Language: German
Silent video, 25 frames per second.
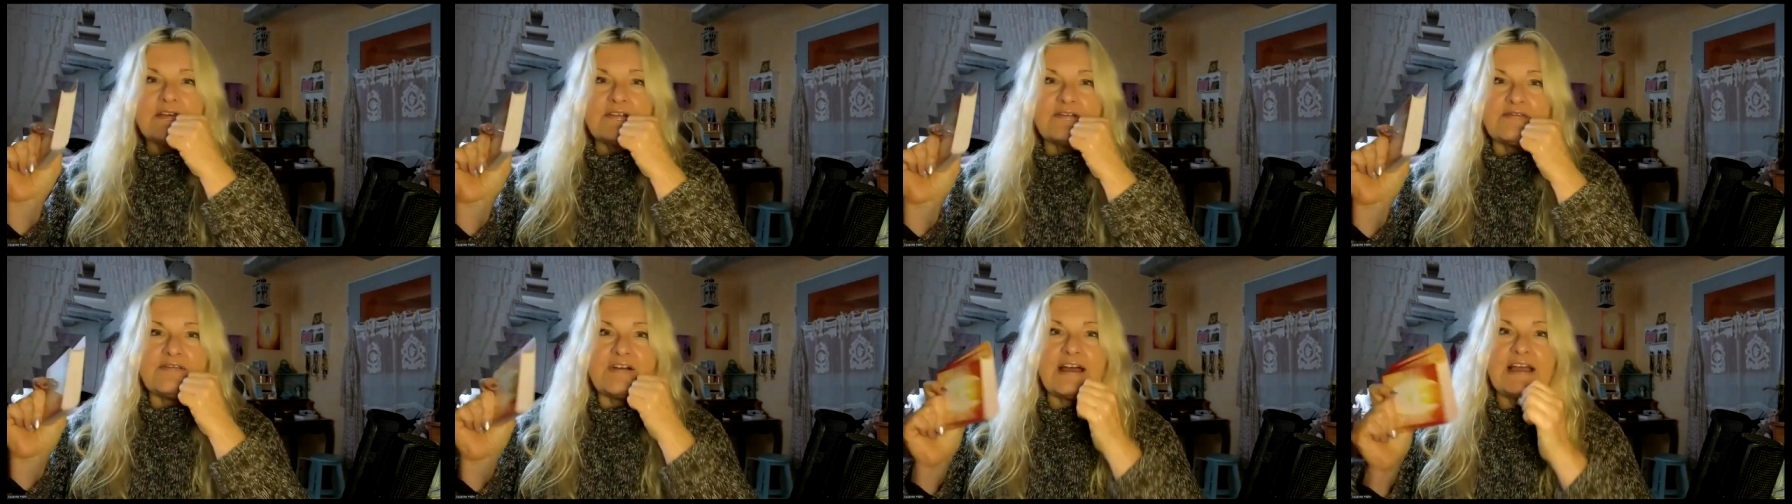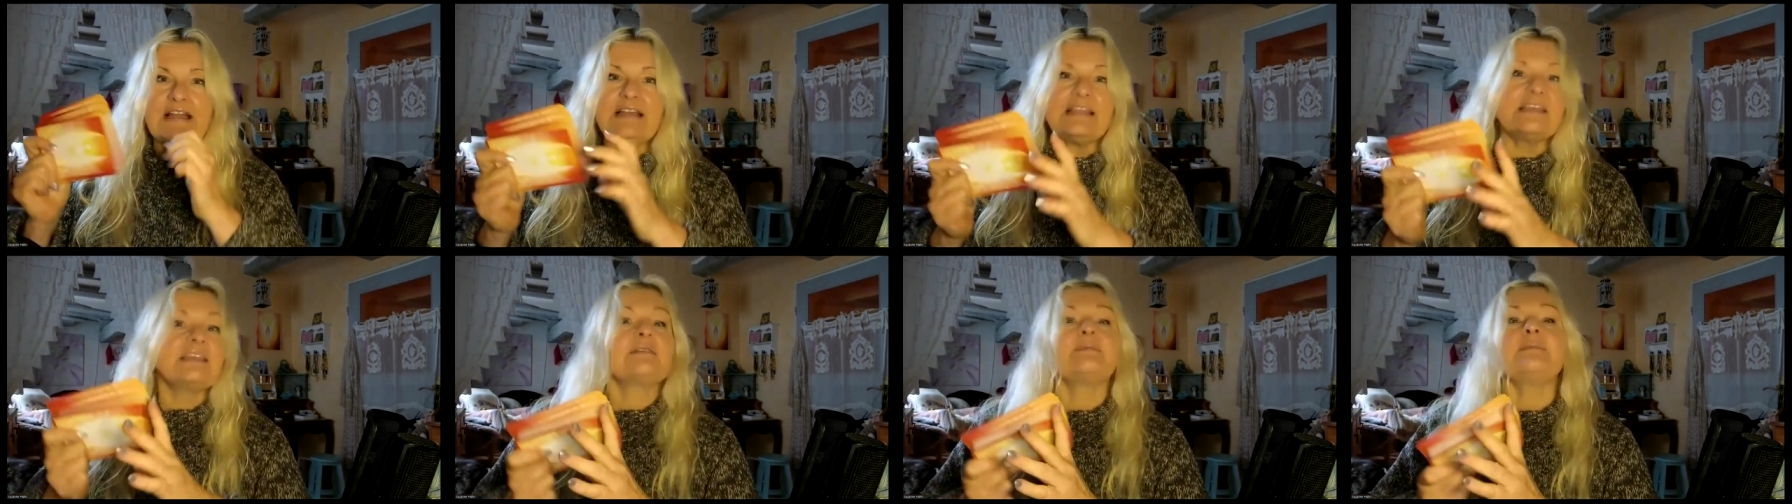
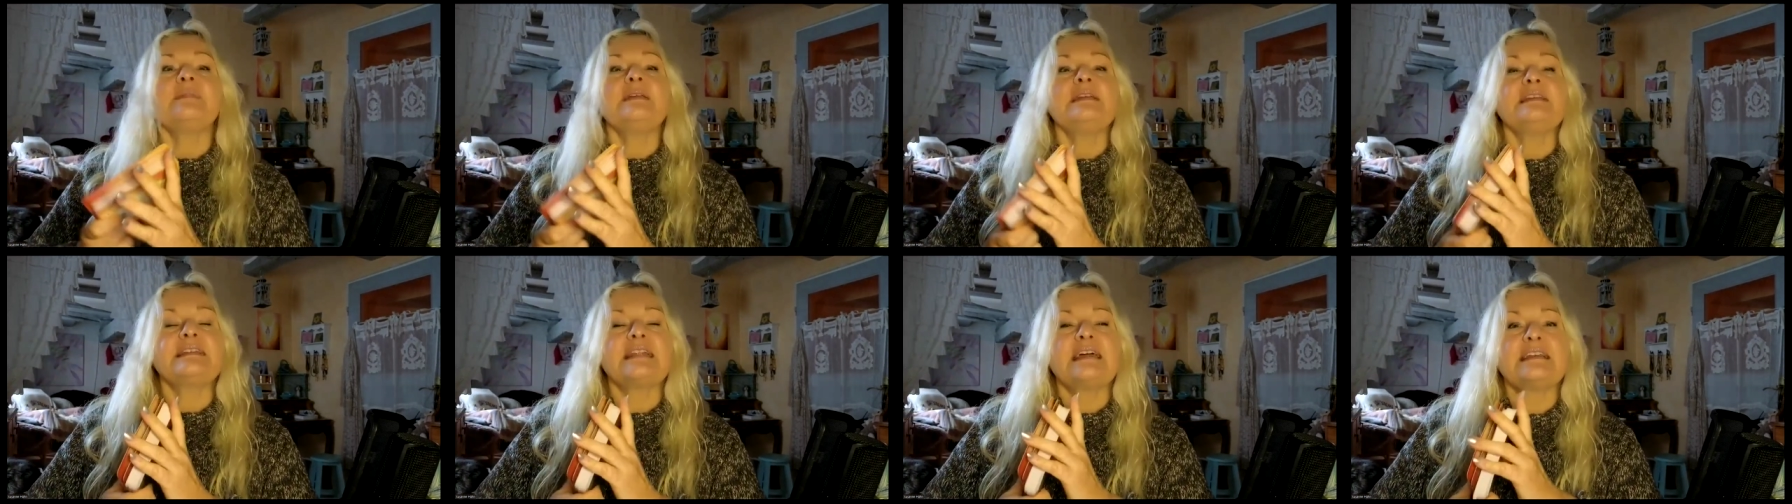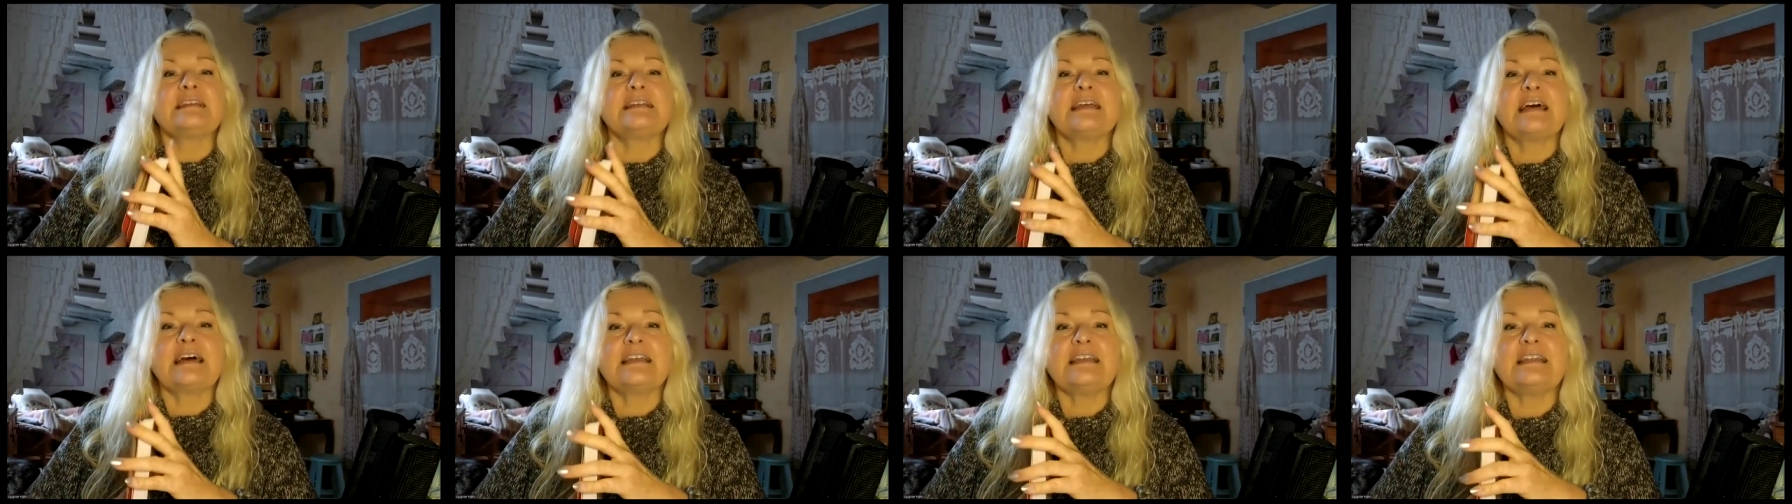Weil ich mich
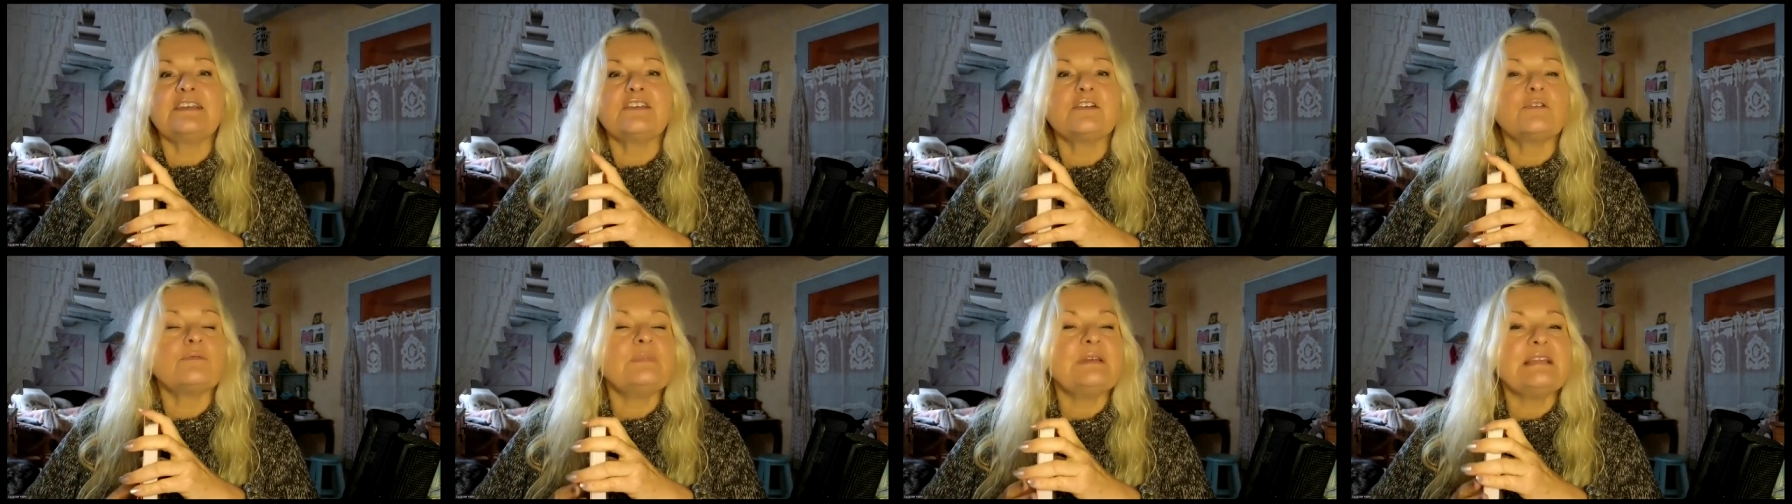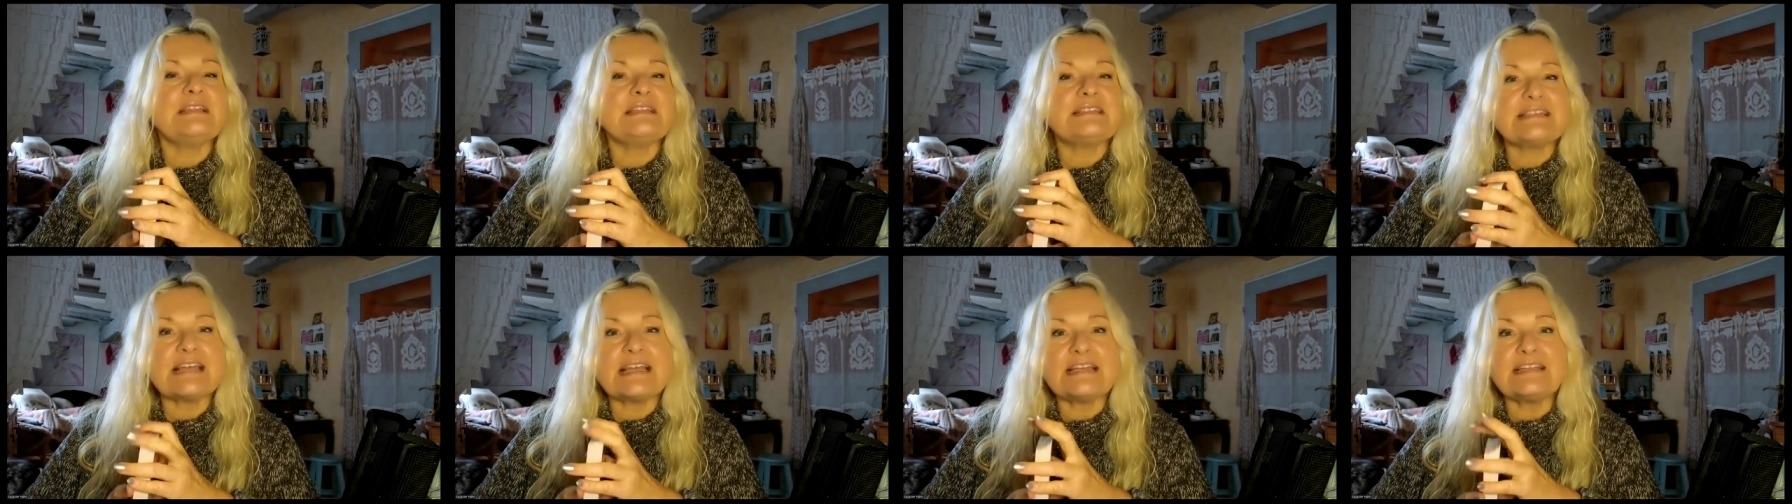dann da nicht um
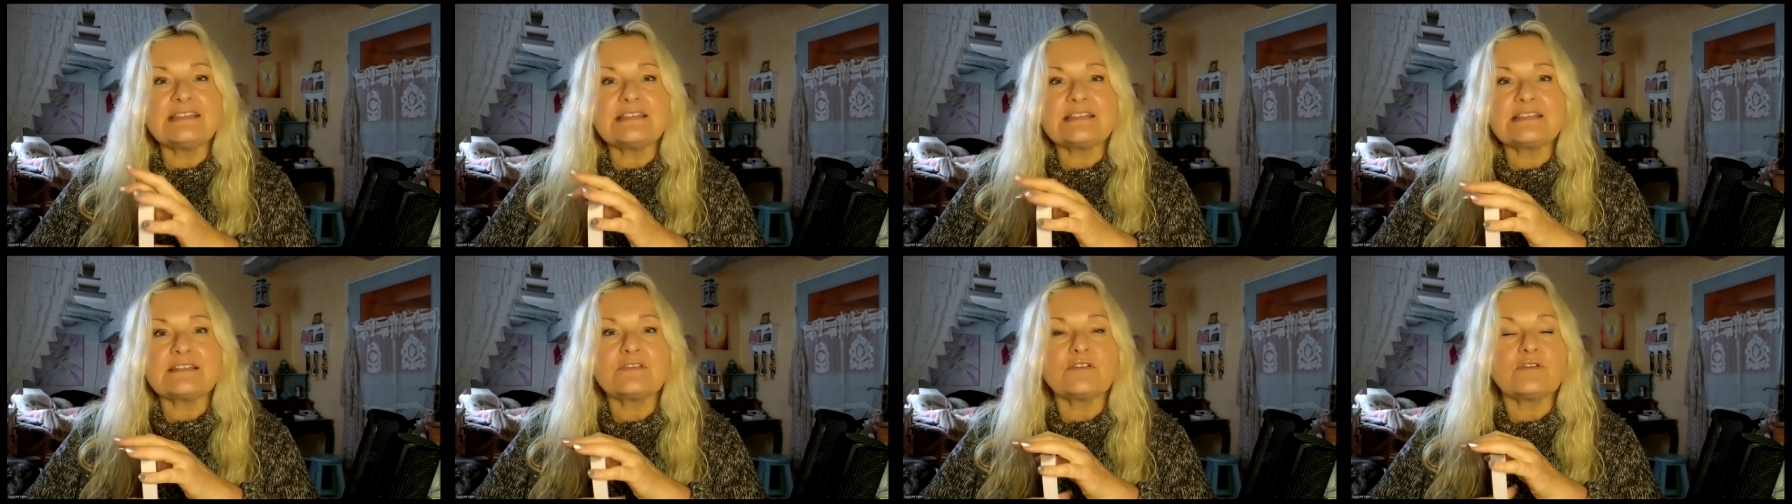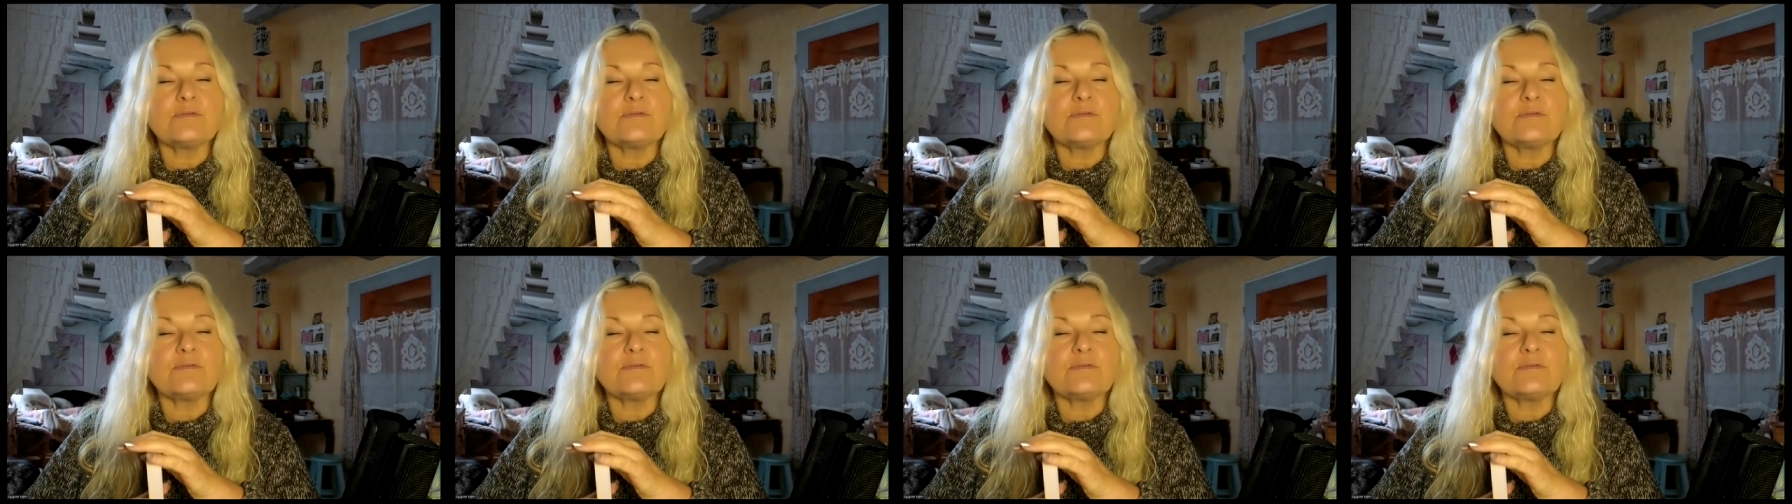Lizenzen,